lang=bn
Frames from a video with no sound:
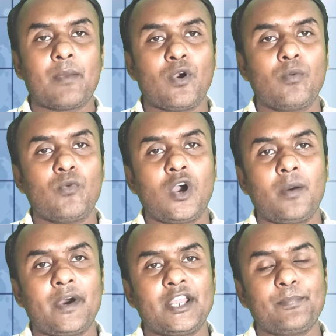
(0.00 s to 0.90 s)
এবং
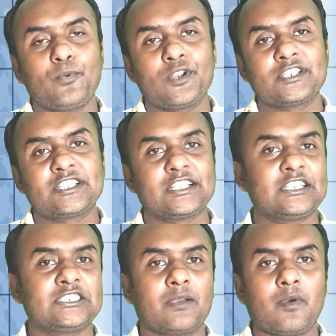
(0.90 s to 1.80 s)
মহামারী
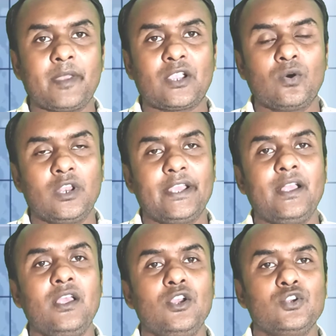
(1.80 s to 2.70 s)
পরিস্থিতি স্বাভাবিক হলে
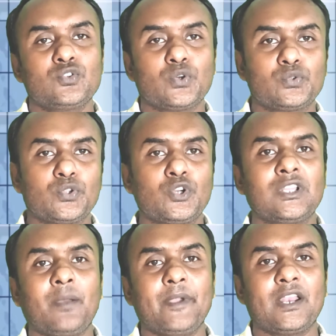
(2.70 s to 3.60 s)
চতুর্থ
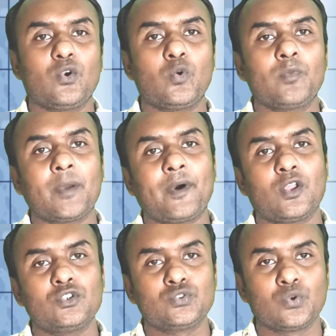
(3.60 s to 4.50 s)
ধাপের উমরা
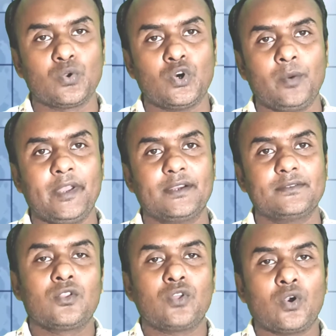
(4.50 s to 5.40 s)
পালন শুরু হবে
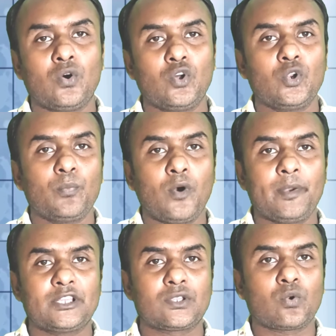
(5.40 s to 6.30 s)
তখন
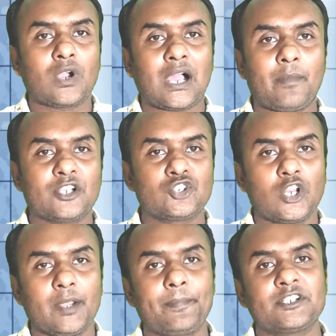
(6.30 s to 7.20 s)
পবিত্র কাবা
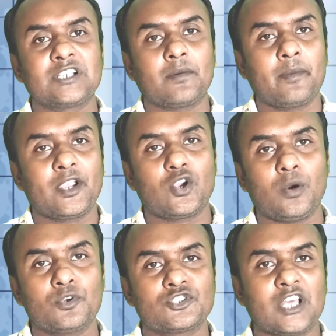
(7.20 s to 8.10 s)
শরীফ স্বাভাবিক
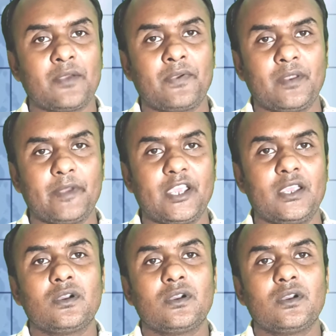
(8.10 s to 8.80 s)
অবস্থায় ফিরবে